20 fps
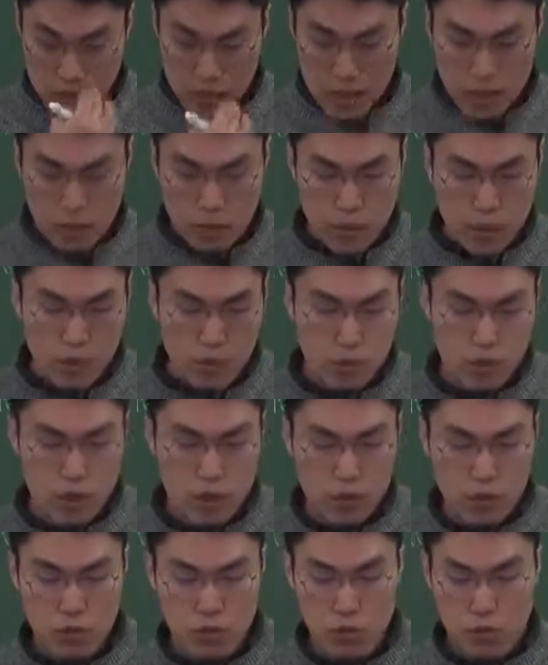자 납세
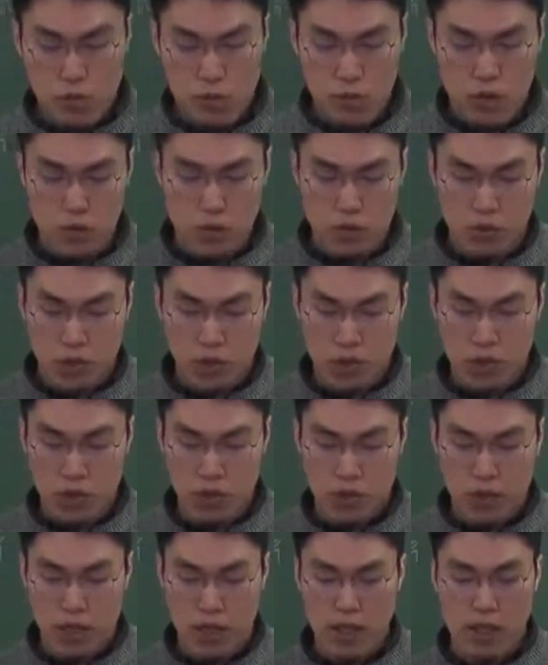의무자는 수입 신고가 수리되기
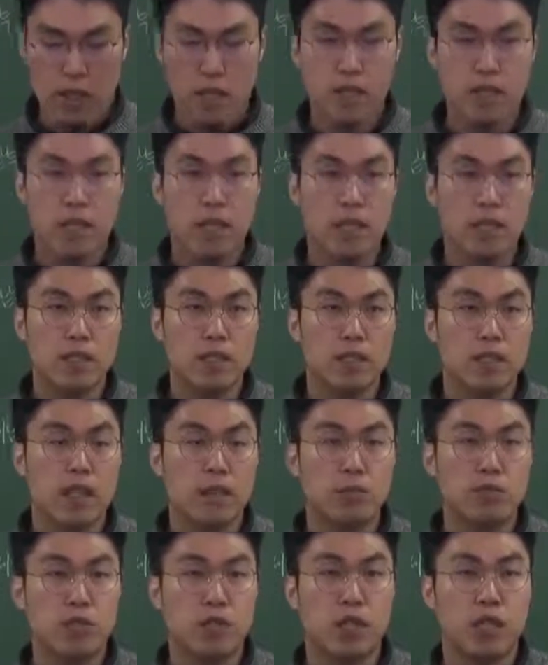전에 해당 세액을
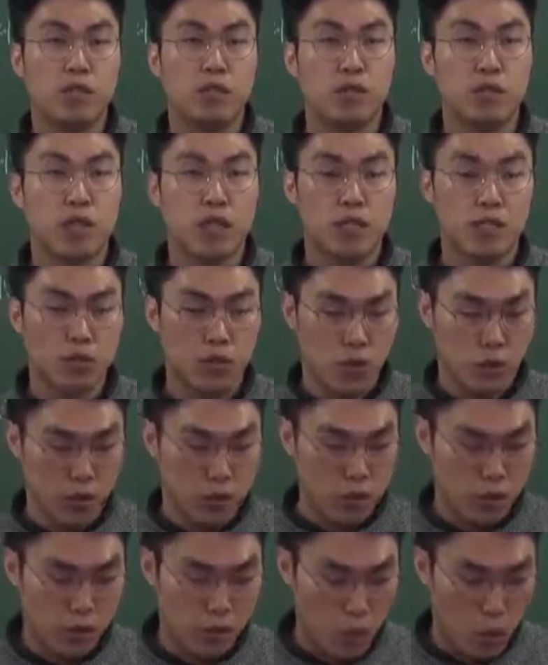납부를 할 수가
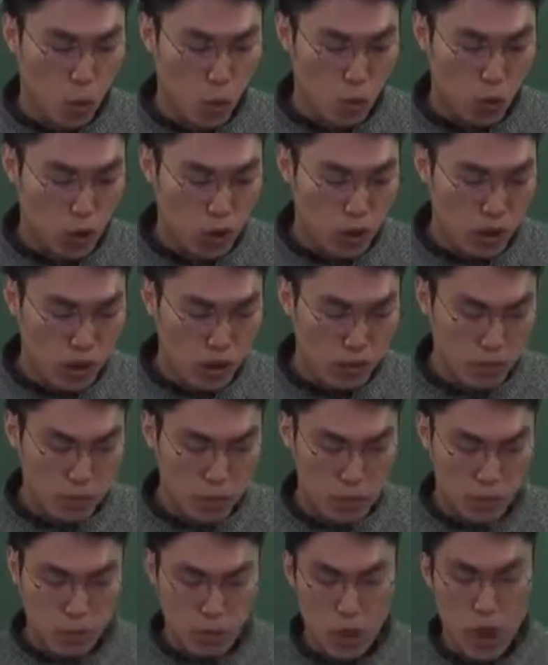있죠. 그리고 5번이 틀린
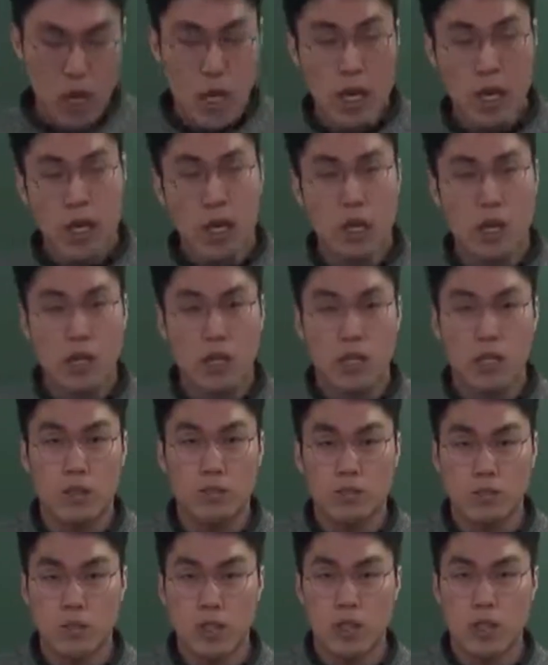문제고 아, 이
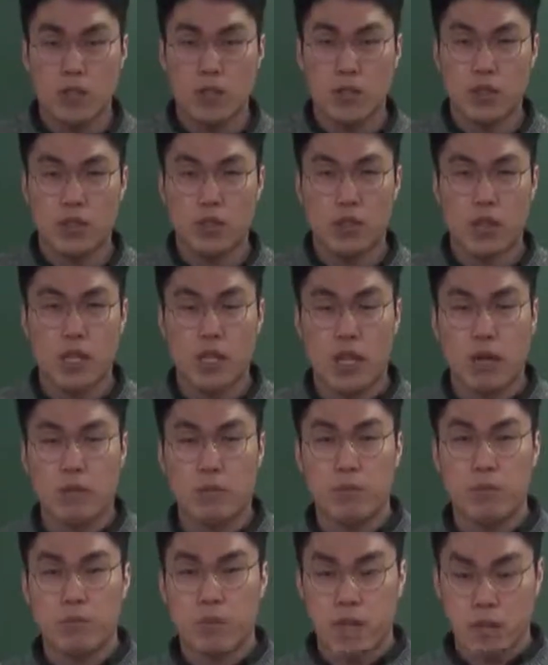문제에 대해서 뒤에 답
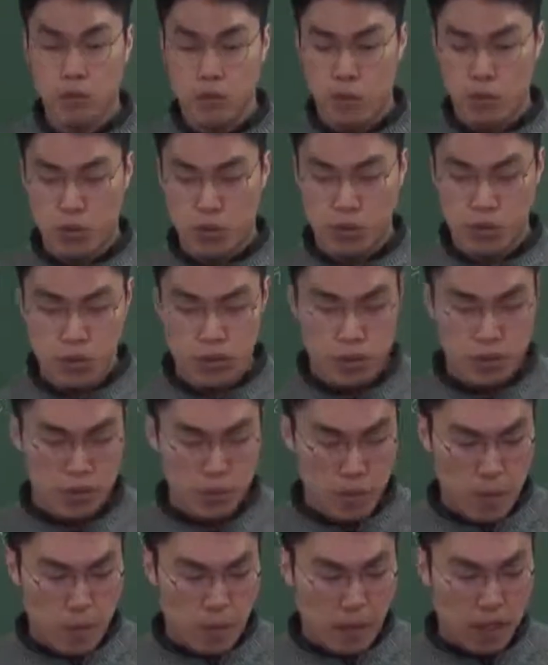답을
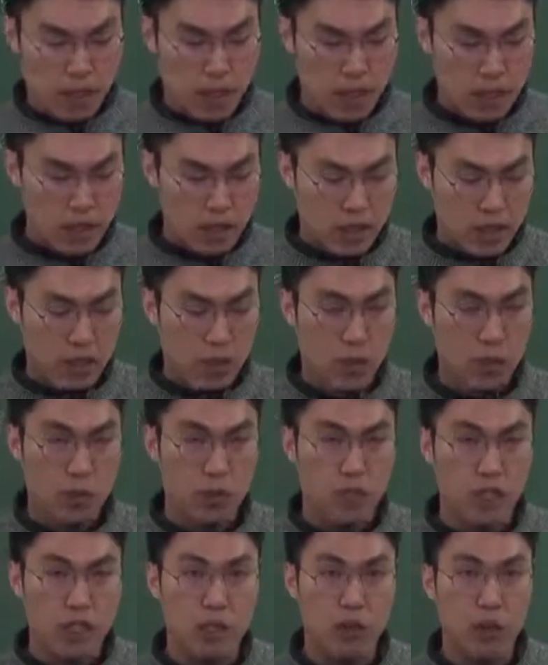보시면은 이게
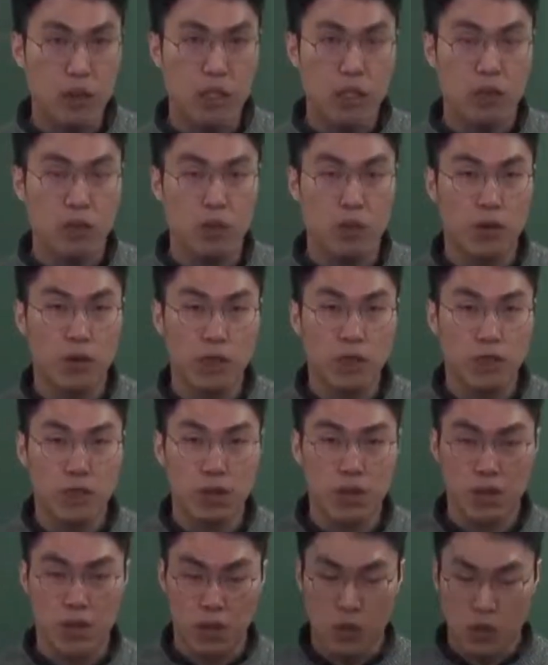정답이 2번인가로 나와 있어요.
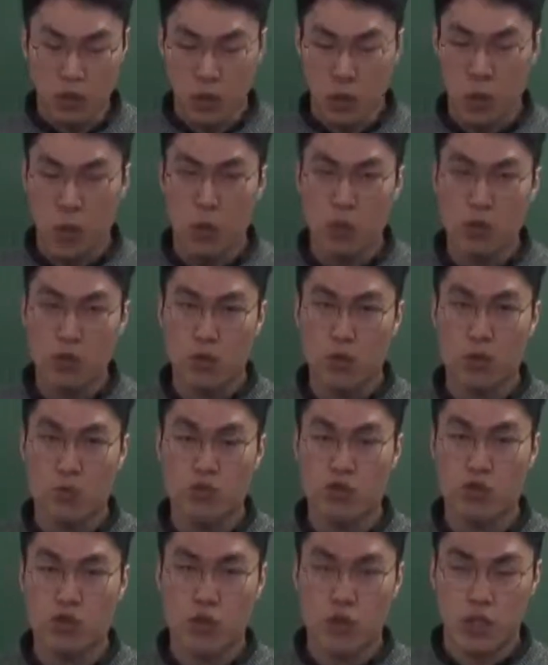그걸 이제 5번으로
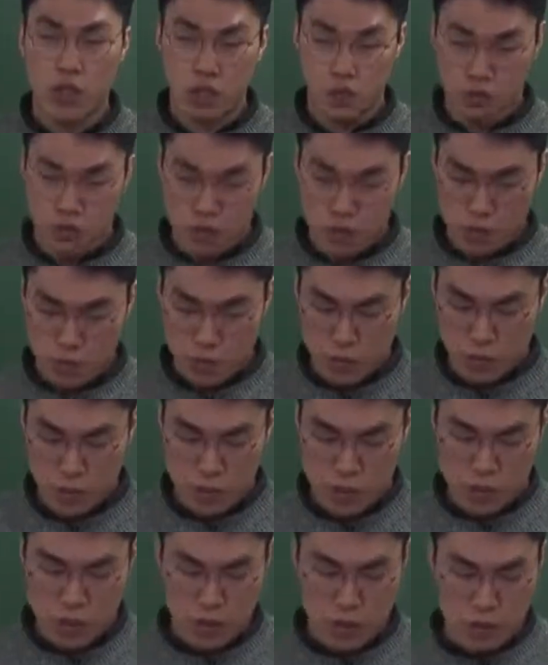좀 수정을 해 주셨으면
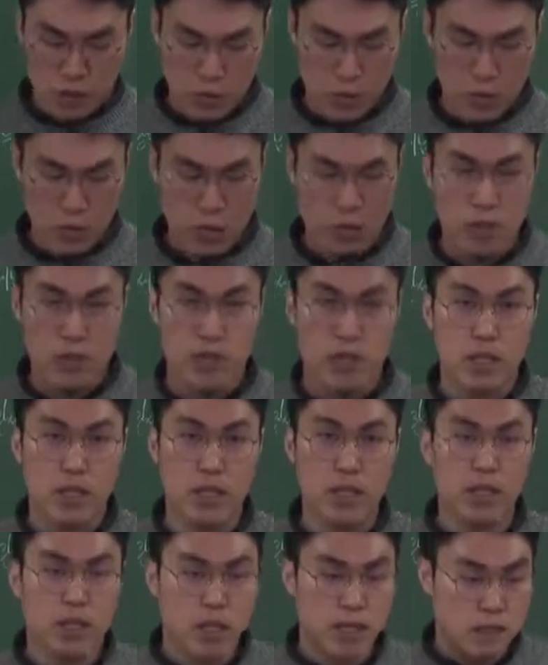좋겠어요. 죄송합니다.